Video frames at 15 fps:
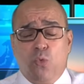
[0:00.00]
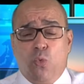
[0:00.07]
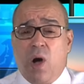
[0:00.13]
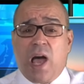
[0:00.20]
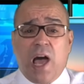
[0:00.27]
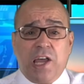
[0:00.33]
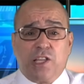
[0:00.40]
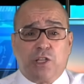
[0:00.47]

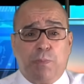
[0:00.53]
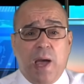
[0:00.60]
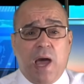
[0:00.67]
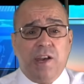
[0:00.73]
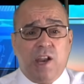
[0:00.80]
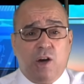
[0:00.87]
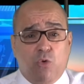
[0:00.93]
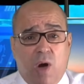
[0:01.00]
وقالت
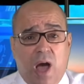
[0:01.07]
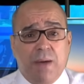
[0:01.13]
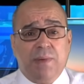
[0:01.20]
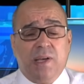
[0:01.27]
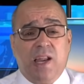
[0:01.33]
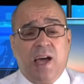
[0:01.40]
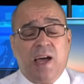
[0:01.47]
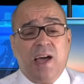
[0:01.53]
بأنه
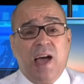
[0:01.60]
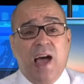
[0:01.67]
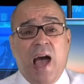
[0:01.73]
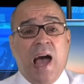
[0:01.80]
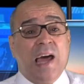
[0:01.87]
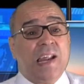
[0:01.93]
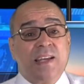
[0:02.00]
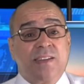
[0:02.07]
عمل
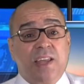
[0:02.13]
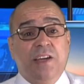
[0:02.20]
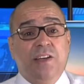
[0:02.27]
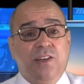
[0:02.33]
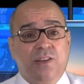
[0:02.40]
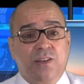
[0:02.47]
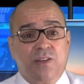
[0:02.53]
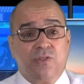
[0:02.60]
على
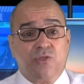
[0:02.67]
طي